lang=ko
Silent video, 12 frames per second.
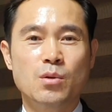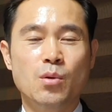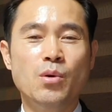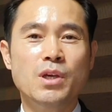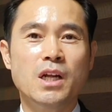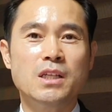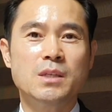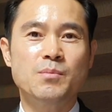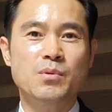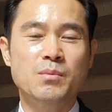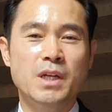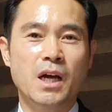동일한
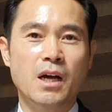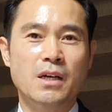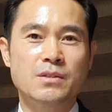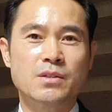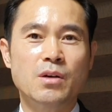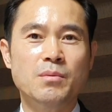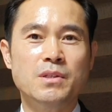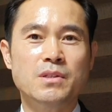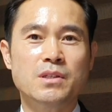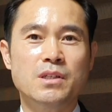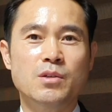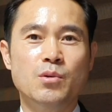제품이나
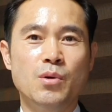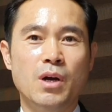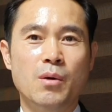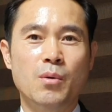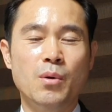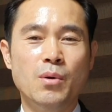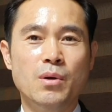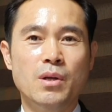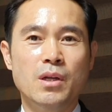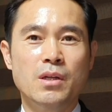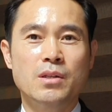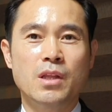서비스를 이용하고
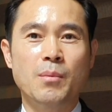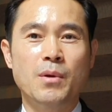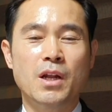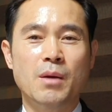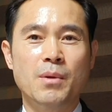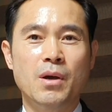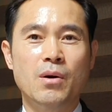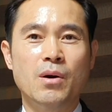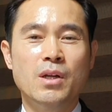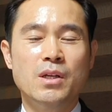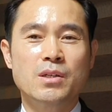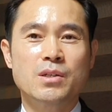
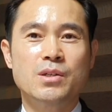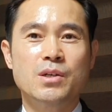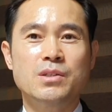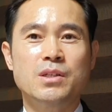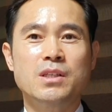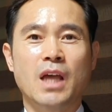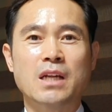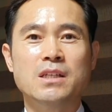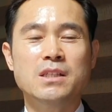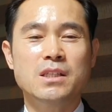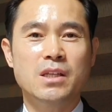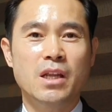대변하며 그것을
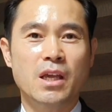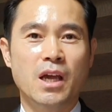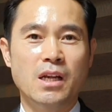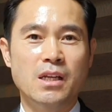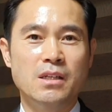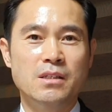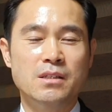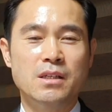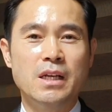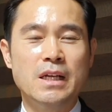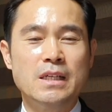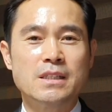다른 이들에게 알리는
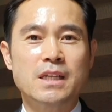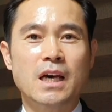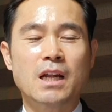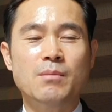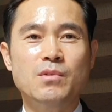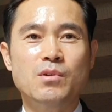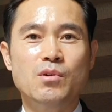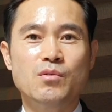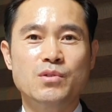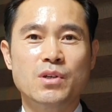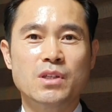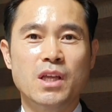사람들로
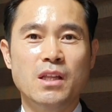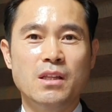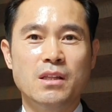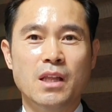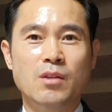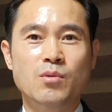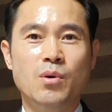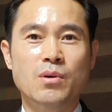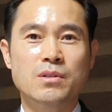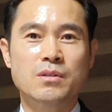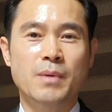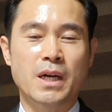구성된
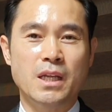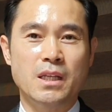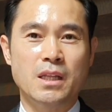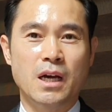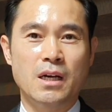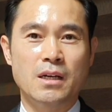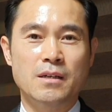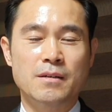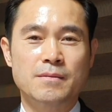네트워크 말이다.